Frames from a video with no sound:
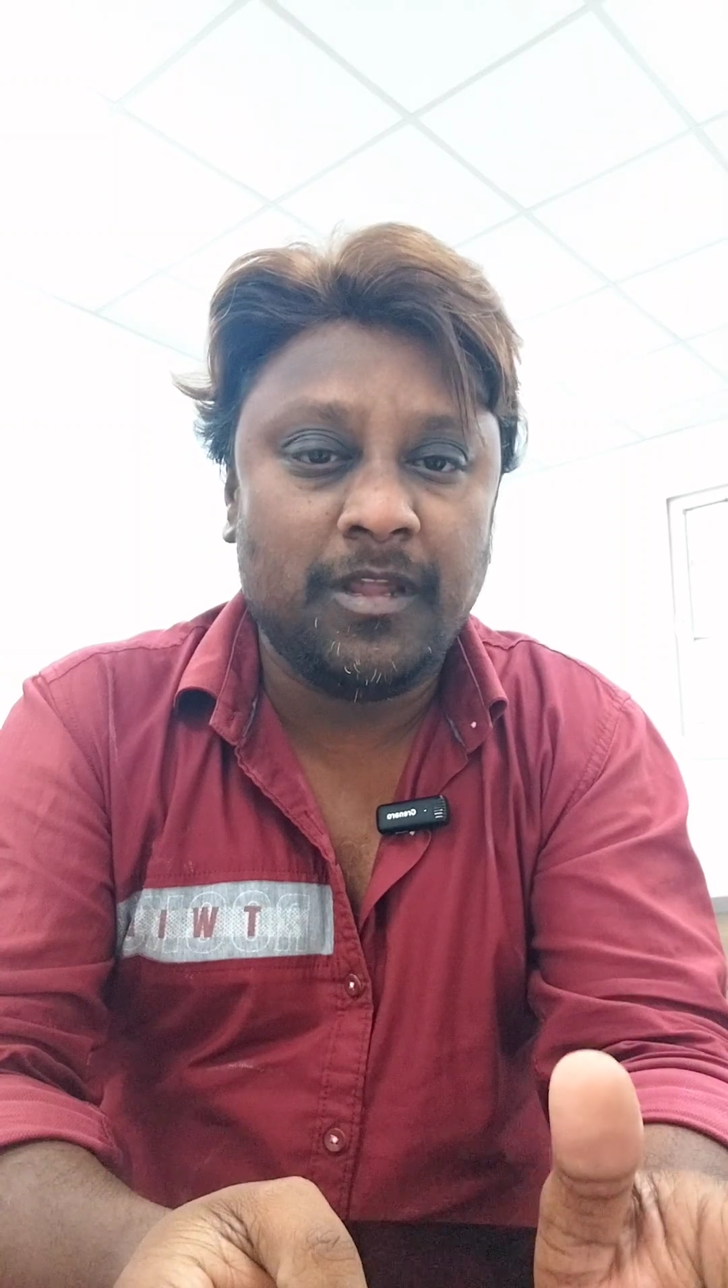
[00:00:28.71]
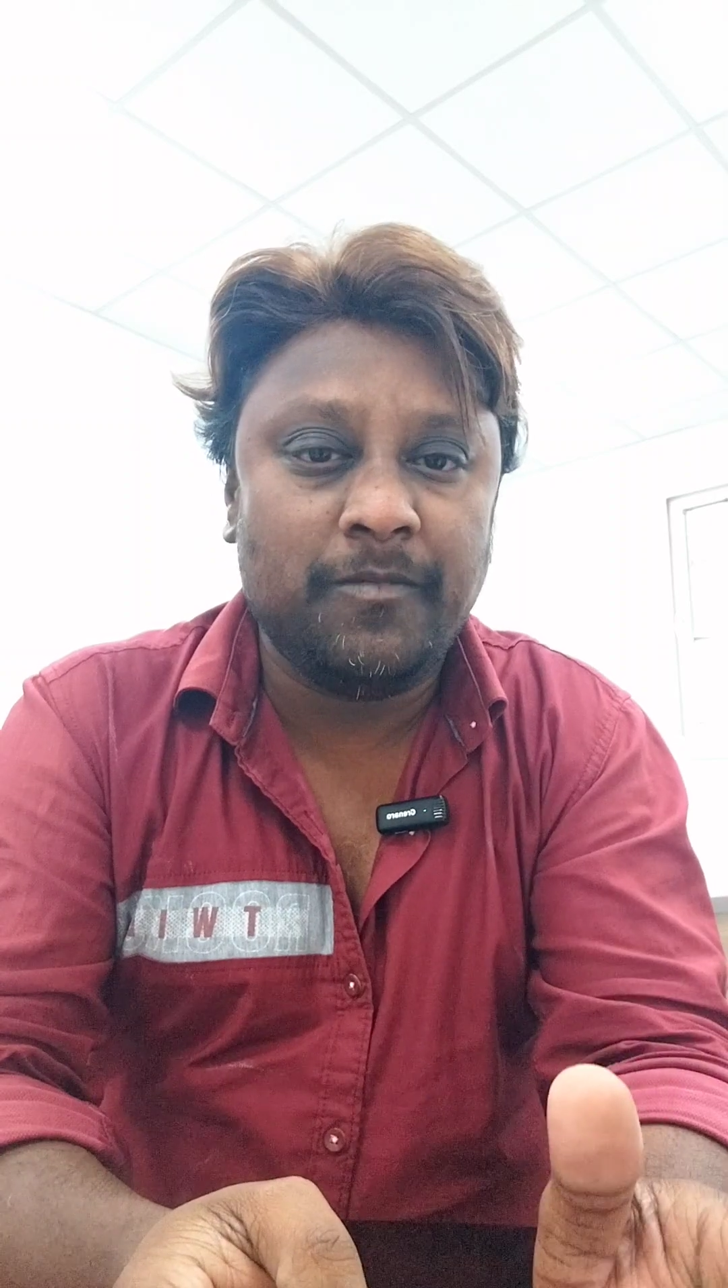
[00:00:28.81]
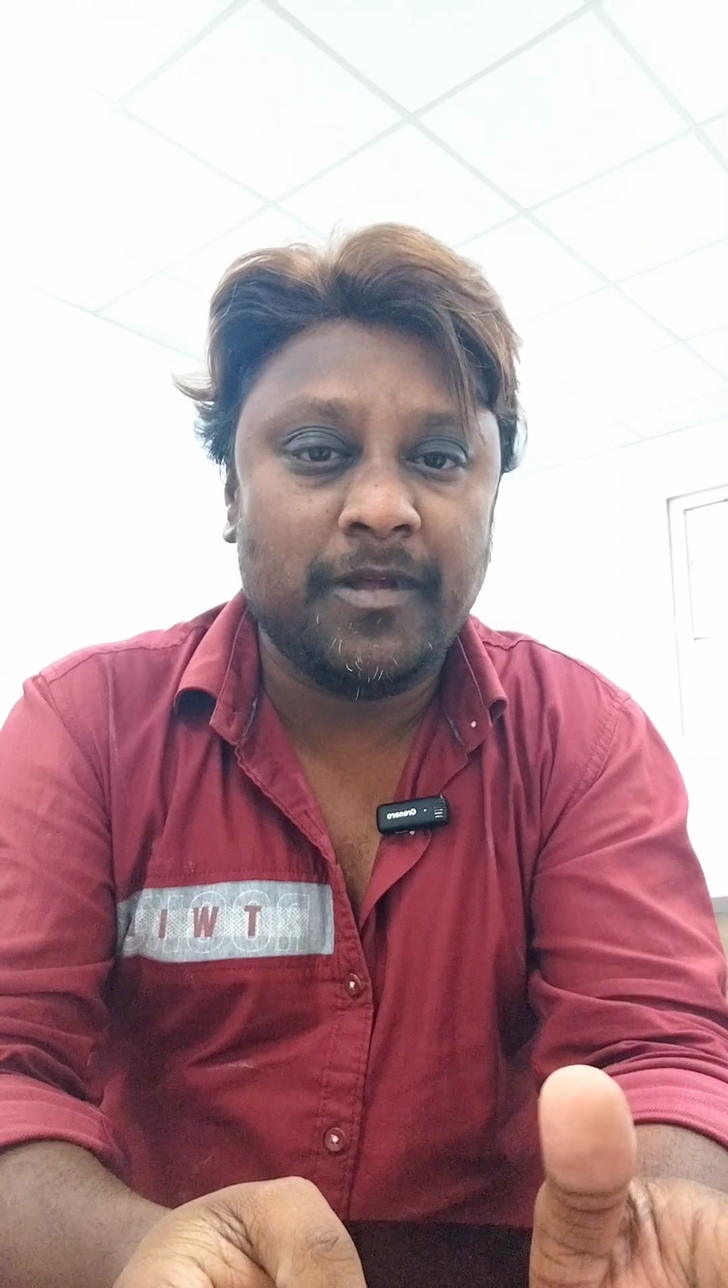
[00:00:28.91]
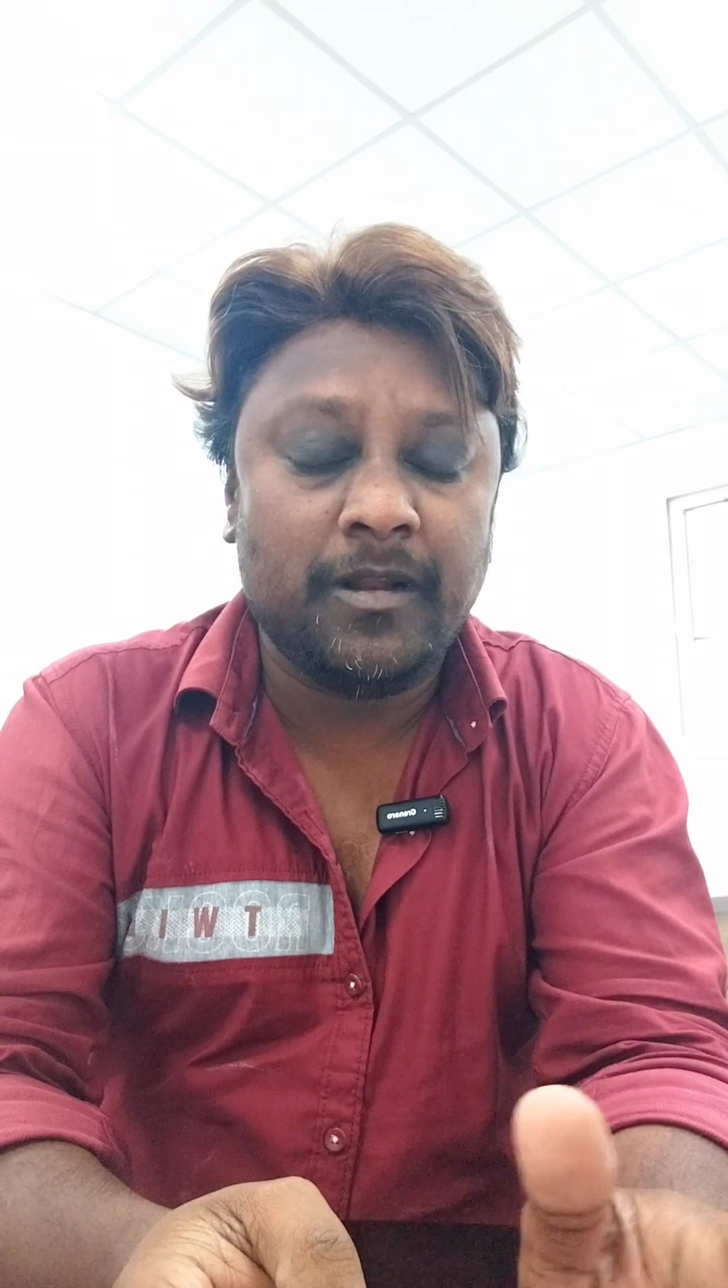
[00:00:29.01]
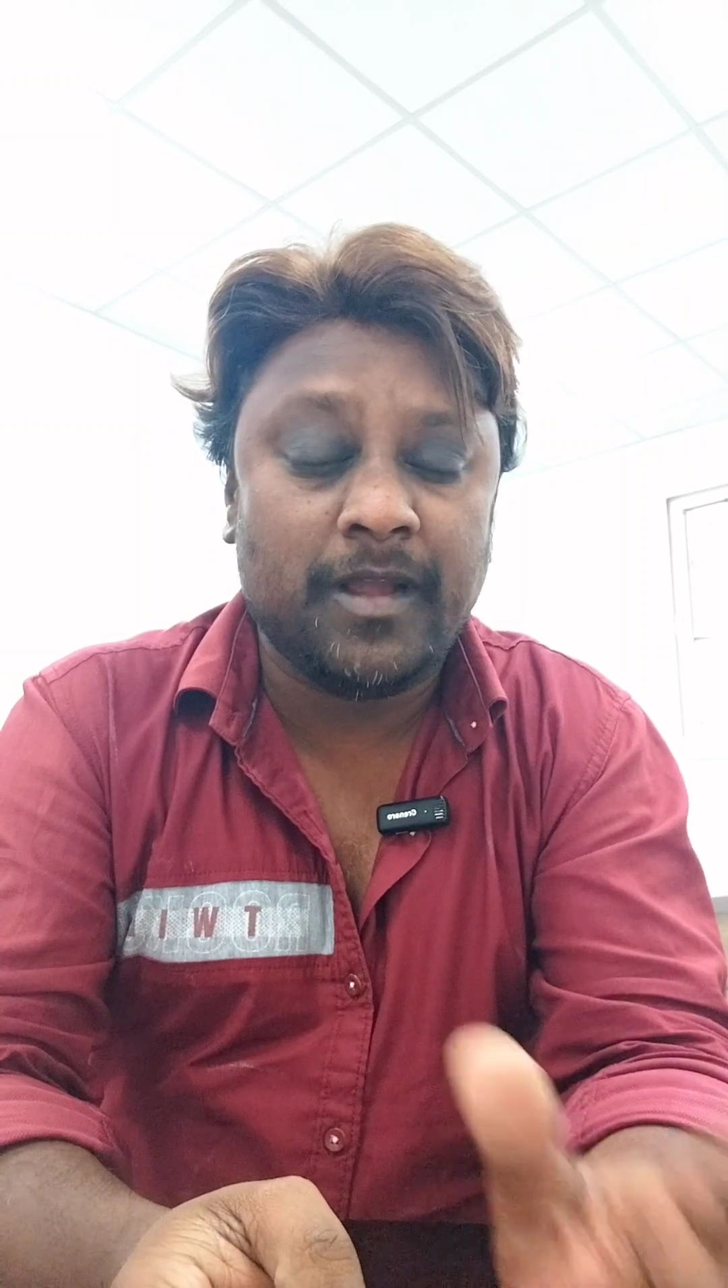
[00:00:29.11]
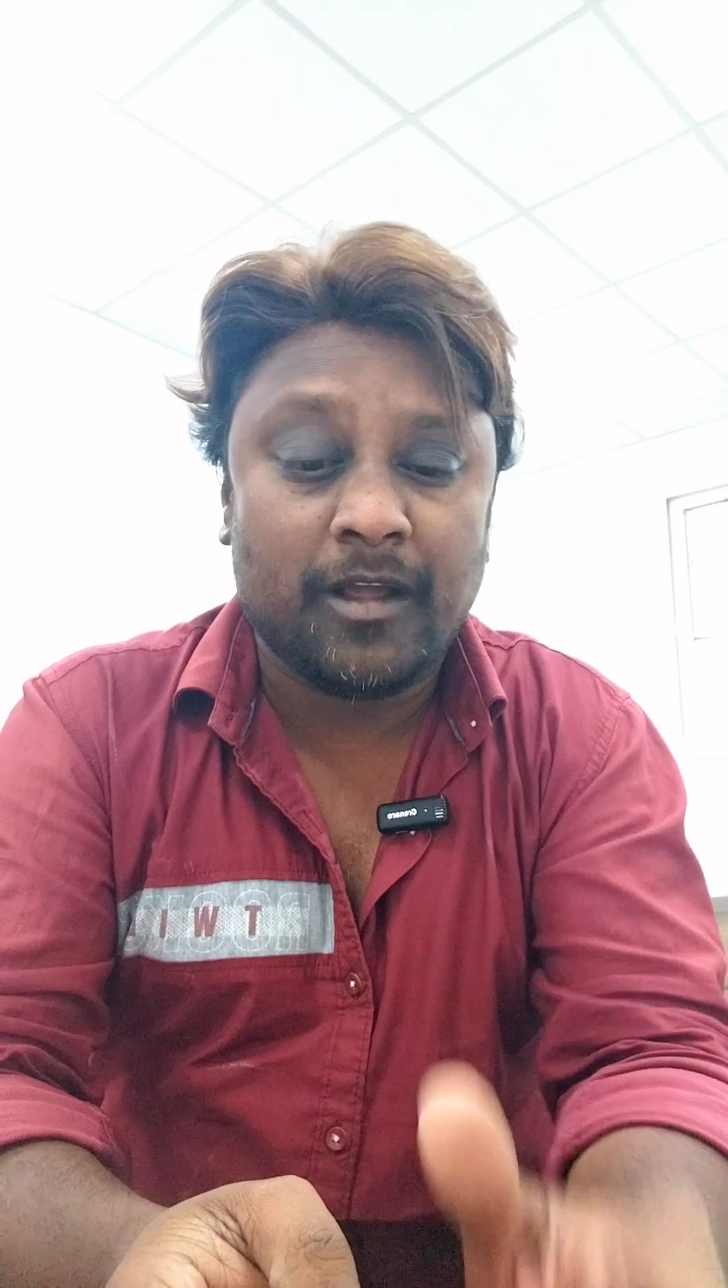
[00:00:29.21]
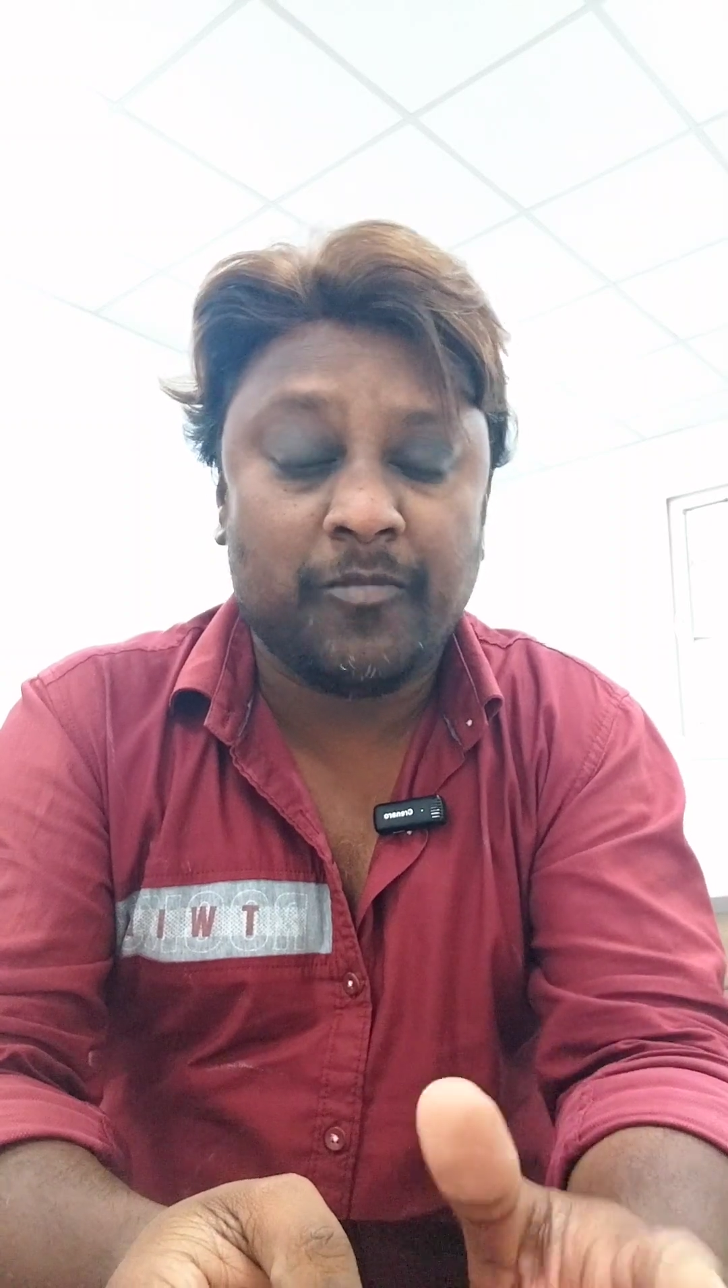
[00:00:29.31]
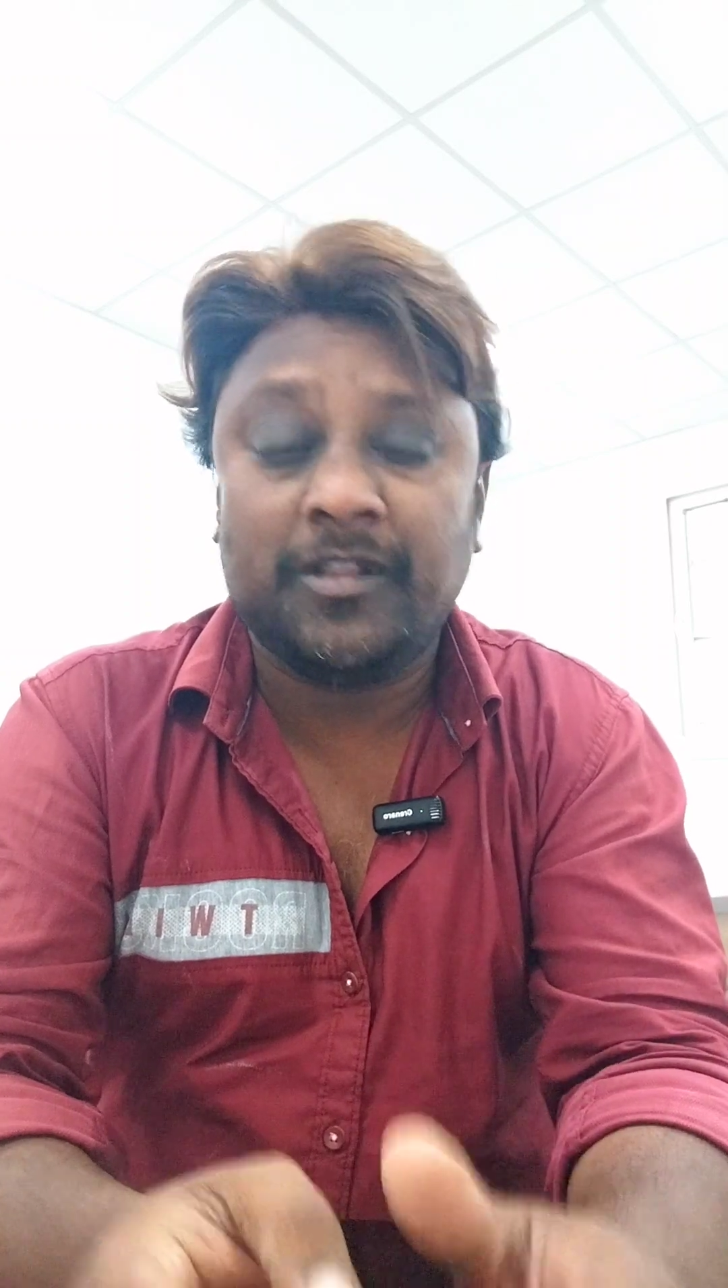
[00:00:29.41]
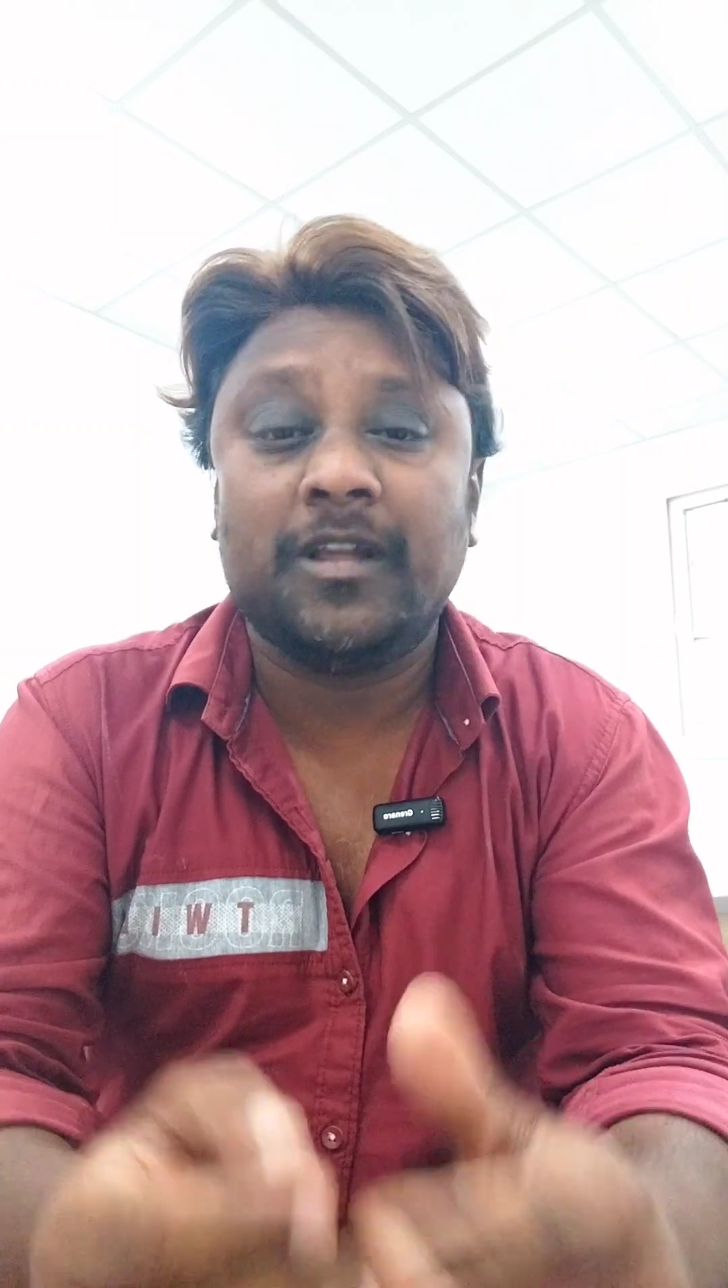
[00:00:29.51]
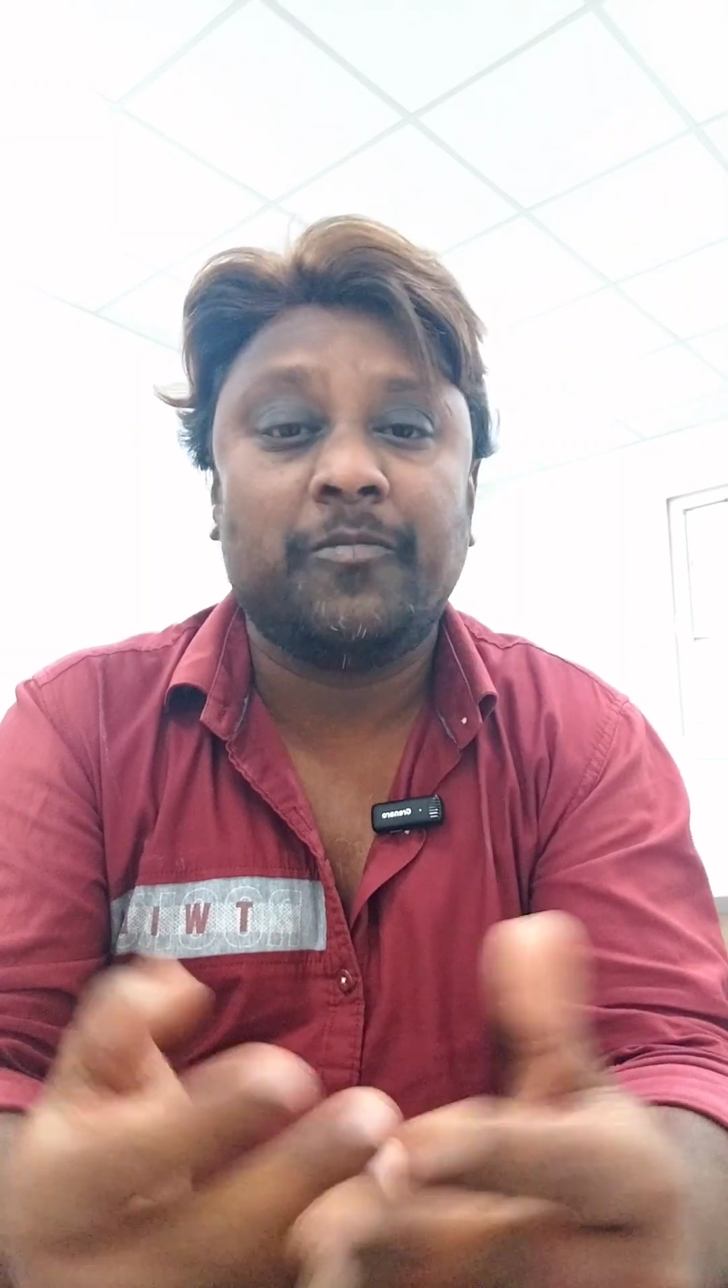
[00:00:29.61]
సీబీఎన్ గెలకపోతే